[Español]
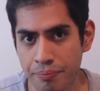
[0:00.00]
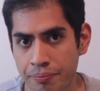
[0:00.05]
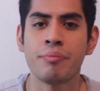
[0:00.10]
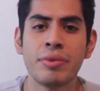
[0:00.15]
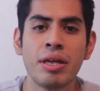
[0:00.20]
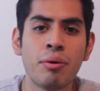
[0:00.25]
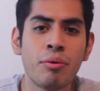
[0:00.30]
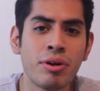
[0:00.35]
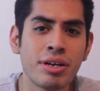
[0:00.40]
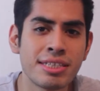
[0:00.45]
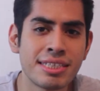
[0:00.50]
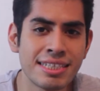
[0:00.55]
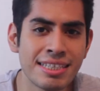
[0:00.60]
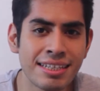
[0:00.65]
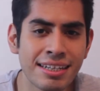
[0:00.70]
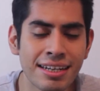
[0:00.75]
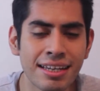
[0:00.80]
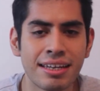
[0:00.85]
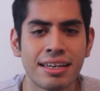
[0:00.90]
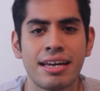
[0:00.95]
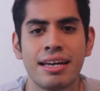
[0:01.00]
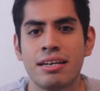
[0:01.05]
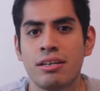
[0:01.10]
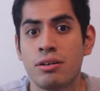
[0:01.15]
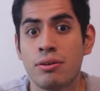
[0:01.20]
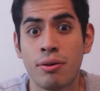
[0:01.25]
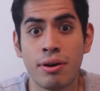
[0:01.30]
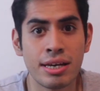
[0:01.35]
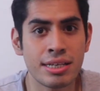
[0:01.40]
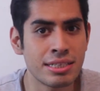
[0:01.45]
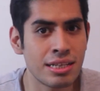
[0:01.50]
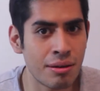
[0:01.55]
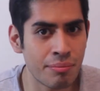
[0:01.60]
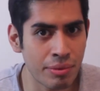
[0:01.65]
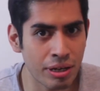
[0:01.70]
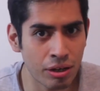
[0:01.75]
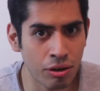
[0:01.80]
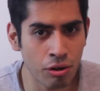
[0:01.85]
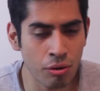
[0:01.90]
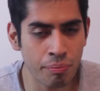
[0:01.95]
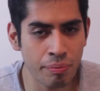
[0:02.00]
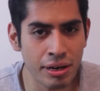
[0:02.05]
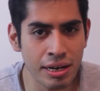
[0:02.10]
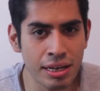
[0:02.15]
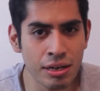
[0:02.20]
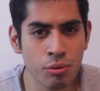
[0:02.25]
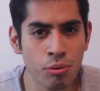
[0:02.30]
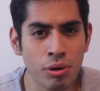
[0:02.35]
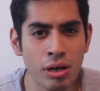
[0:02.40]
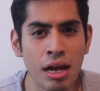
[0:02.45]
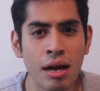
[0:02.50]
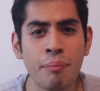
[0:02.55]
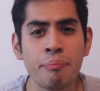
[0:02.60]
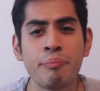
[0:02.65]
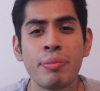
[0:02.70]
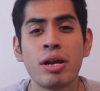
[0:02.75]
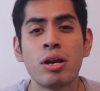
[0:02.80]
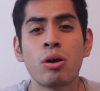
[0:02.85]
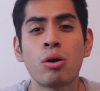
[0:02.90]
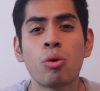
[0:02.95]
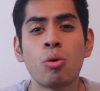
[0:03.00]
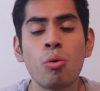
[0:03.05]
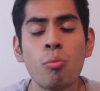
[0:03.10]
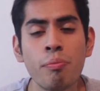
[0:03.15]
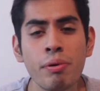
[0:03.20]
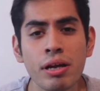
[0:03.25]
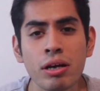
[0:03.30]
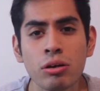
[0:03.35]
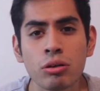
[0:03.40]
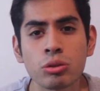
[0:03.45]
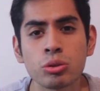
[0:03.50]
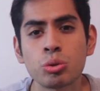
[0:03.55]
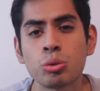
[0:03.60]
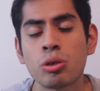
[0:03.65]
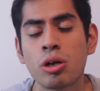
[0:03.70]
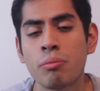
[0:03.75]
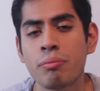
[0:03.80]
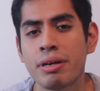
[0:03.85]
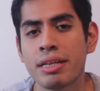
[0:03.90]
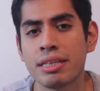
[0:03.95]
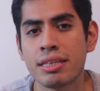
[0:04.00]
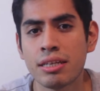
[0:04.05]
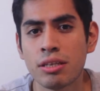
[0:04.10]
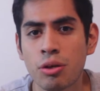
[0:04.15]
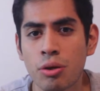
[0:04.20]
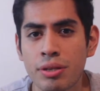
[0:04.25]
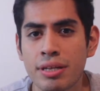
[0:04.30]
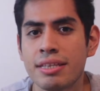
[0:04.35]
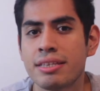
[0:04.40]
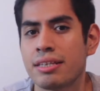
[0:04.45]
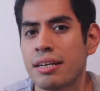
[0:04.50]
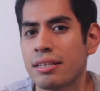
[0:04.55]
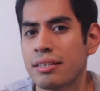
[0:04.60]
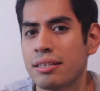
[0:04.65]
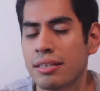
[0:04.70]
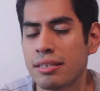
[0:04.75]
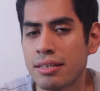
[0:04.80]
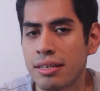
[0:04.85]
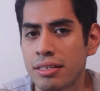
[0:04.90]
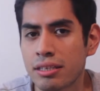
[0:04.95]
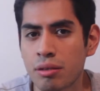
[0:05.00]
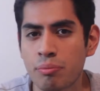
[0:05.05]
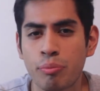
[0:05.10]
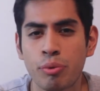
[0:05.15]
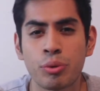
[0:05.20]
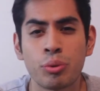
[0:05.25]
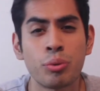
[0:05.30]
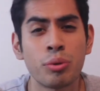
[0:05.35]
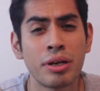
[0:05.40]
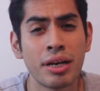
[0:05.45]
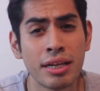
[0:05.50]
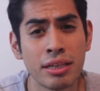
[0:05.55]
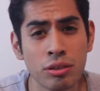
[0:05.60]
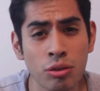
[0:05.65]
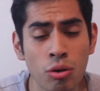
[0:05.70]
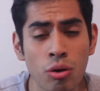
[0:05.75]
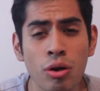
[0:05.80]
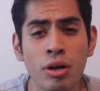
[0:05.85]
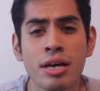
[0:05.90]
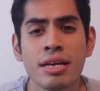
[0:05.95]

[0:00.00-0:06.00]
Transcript: Debo decir que no es la mejor película, pero cumple con su cometido de entretenerte por un rato